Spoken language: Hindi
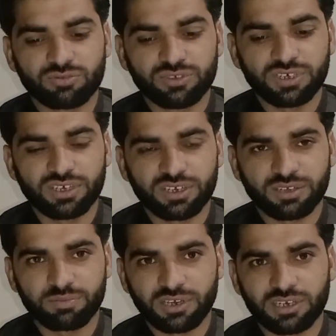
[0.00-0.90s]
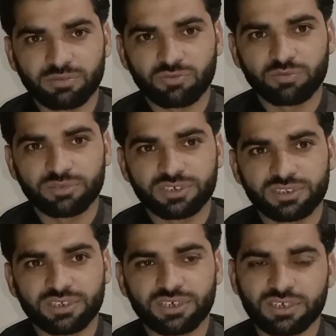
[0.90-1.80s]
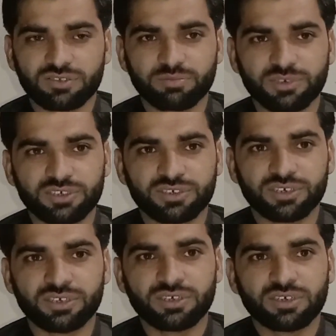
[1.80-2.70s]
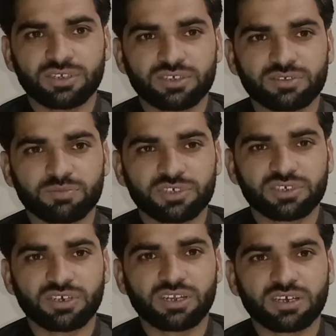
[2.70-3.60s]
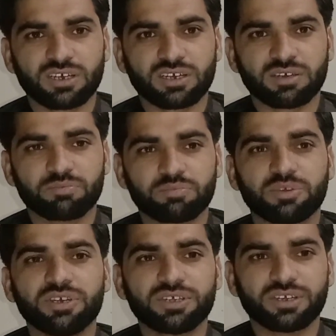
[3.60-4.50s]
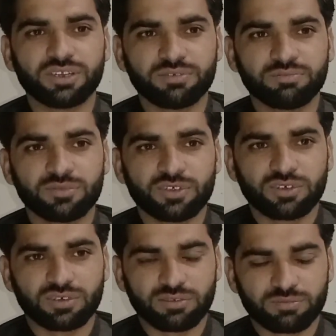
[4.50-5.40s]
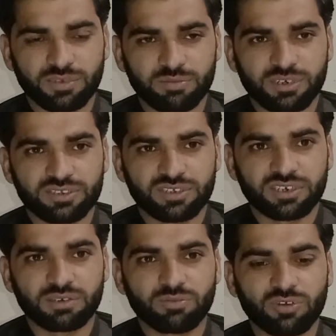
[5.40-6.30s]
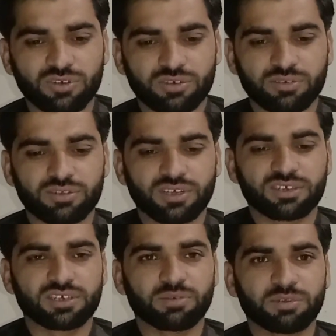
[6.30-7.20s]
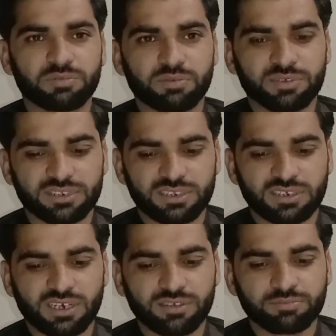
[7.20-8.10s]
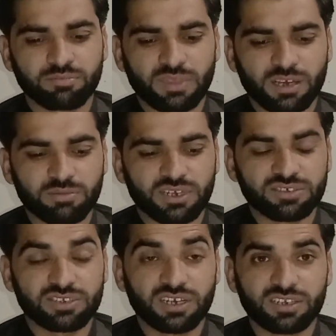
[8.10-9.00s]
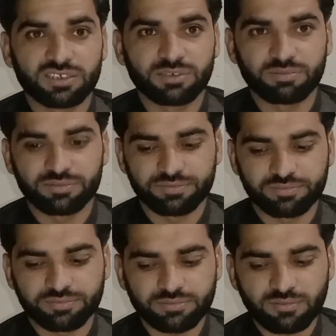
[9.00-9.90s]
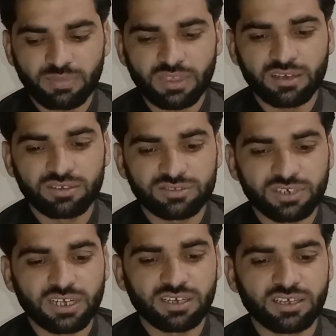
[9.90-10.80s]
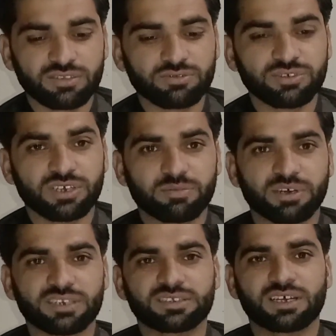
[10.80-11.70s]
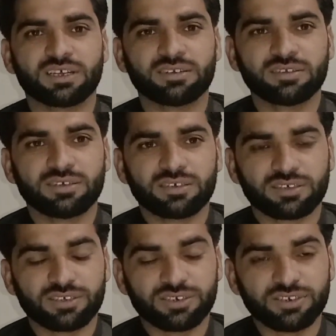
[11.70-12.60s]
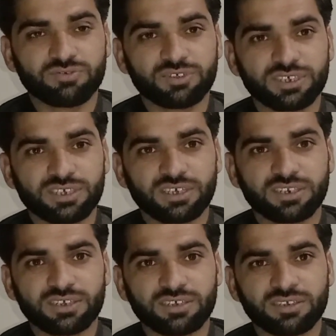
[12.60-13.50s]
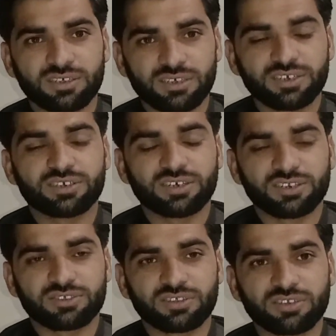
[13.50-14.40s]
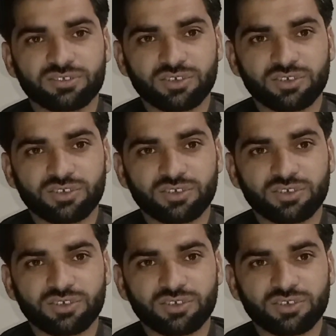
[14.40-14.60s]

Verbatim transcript: तो ये एक डिफाइनिंग मोमेंट थी इस मैच की जिसमें श्रीलंका कम्प्लीटली अफगानिस्तान के बॉलर के सामने बेबस नज़र आई अफगानिस्तान ने जब स्टार्ट लिया तो ये अफगानिस्तान की टी ट्वेंटी कैरियर इंटरनेशनल